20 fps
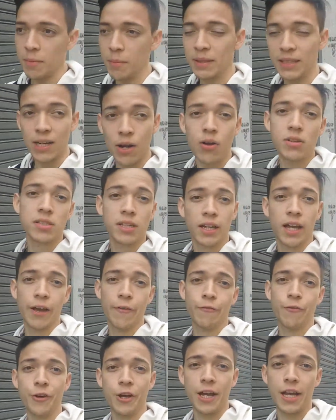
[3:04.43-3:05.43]
que me trajo hasta
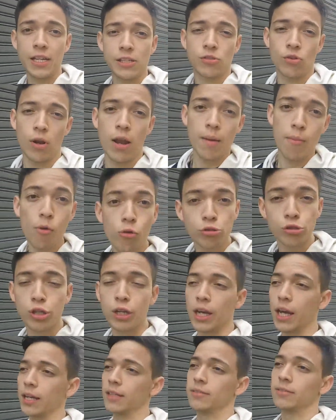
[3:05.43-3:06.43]
acá fue eso, la
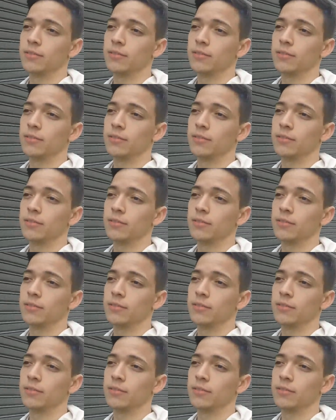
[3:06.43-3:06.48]
música.